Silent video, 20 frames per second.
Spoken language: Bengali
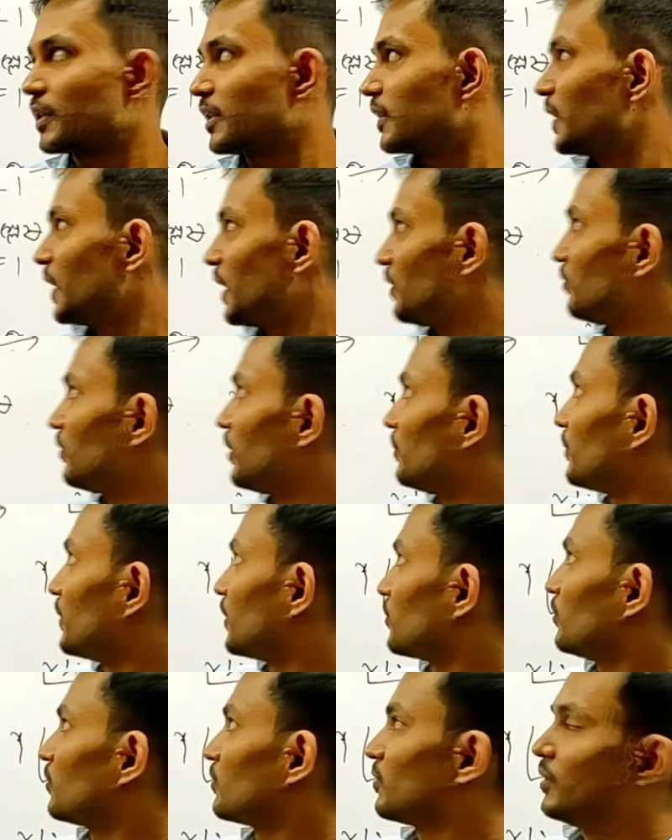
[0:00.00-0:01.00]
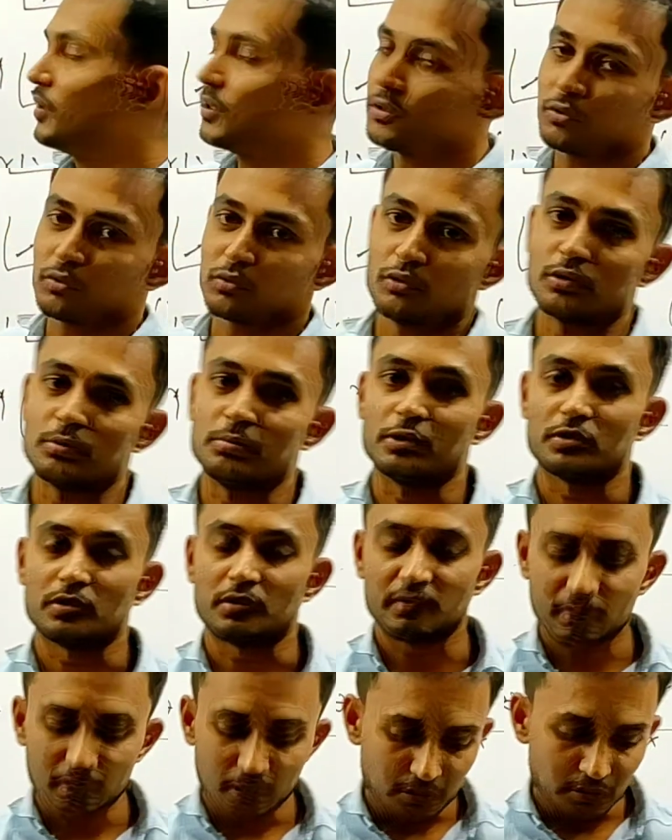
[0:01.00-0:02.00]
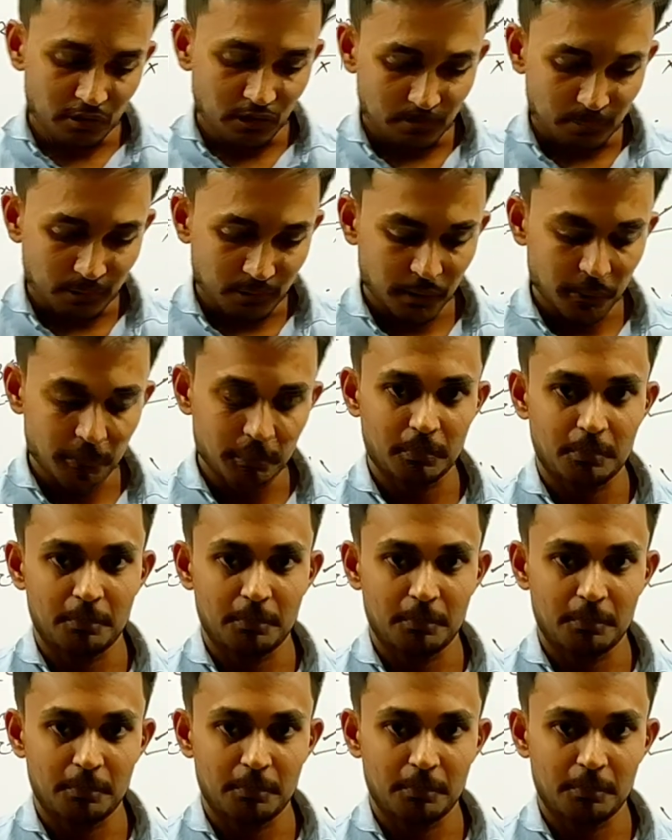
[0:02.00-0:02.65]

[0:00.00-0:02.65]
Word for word: কি কেন আমরা সংশ্লেষণ করব সংশ্লেষণ আমাদের